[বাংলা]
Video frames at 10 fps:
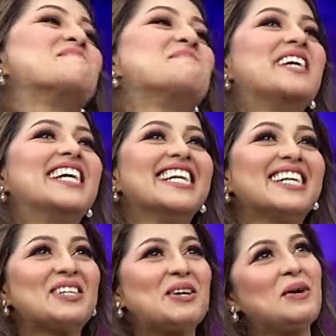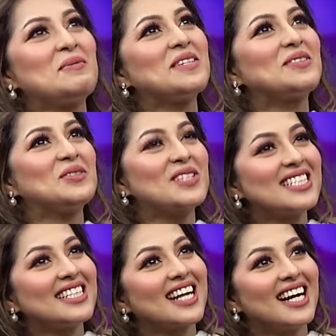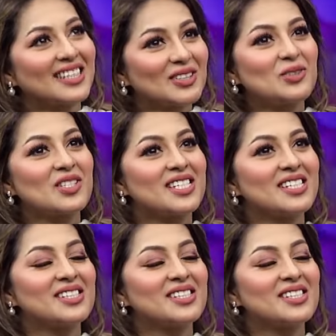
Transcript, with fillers: বিয়ে কবে করছি কাকে করছি